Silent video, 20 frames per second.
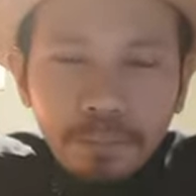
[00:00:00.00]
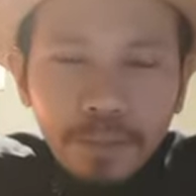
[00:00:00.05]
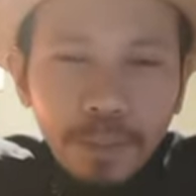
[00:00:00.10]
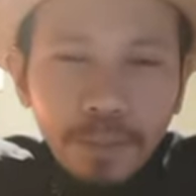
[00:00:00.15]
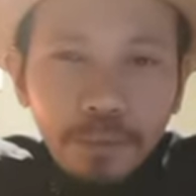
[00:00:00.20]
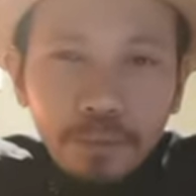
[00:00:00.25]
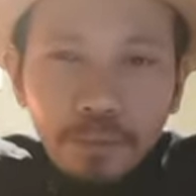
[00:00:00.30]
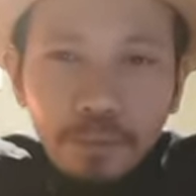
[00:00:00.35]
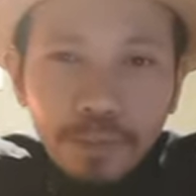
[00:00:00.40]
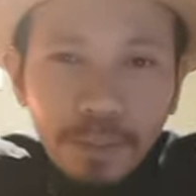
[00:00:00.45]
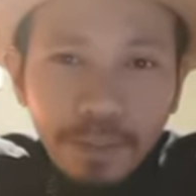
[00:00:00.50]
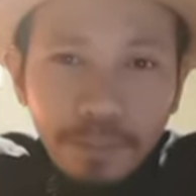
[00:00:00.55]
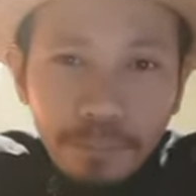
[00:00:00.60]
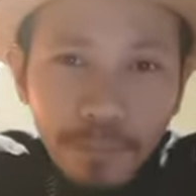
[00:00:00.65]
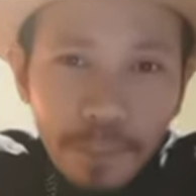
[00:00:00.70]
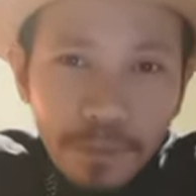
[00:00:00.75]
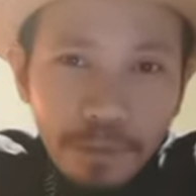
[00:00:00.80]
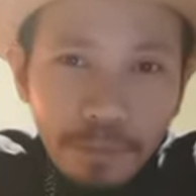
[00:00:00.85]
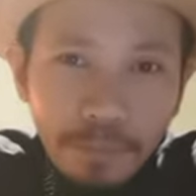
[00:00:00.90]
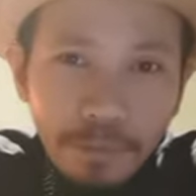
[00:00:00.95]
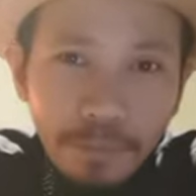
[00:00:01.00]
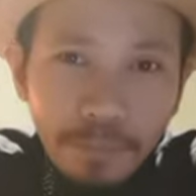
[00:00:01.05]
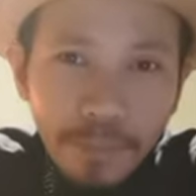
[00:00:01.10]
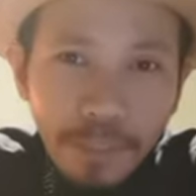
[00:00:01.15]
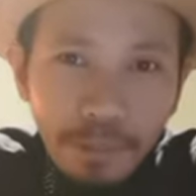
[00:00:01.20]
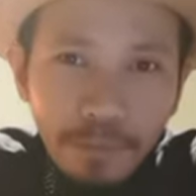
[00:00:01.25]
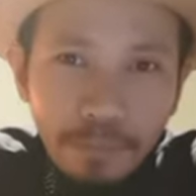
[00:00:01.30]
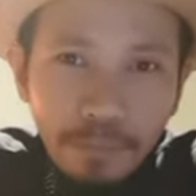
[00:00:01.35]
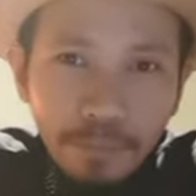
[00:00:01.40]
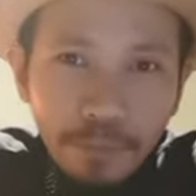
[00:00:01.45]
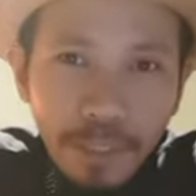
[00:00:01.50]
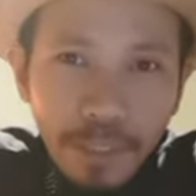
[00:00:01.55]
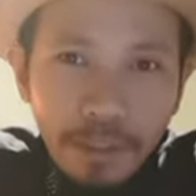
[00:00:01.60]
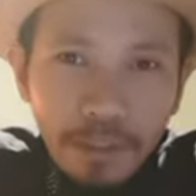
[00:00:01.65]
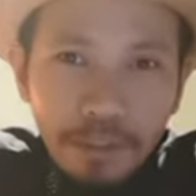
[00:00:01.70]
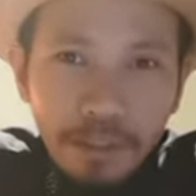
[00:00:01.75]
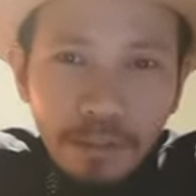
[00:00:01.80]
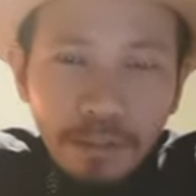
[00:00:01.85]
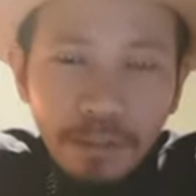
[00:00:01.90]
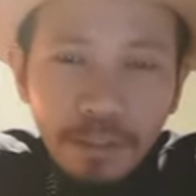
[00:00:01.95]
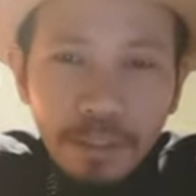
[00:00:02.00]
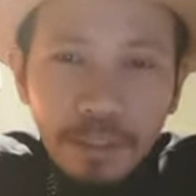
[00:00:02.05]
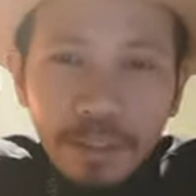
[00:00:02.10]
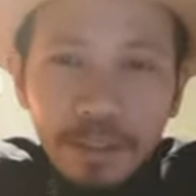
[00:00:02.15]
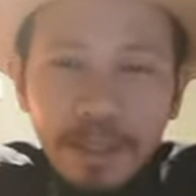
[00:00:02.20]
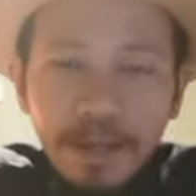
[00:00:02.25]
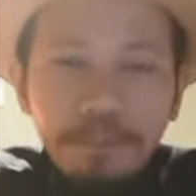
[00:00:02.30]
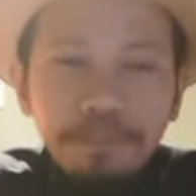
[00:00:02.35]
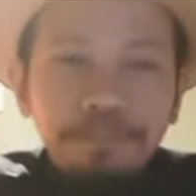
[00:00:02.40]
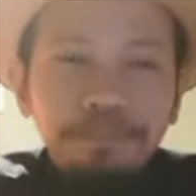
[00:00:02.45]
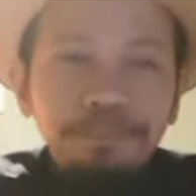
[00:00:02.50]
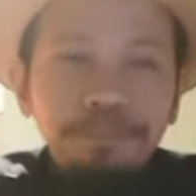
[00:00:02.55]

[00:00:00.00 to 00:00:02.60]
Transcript: panonood ng video na mayroon po tayong kinakita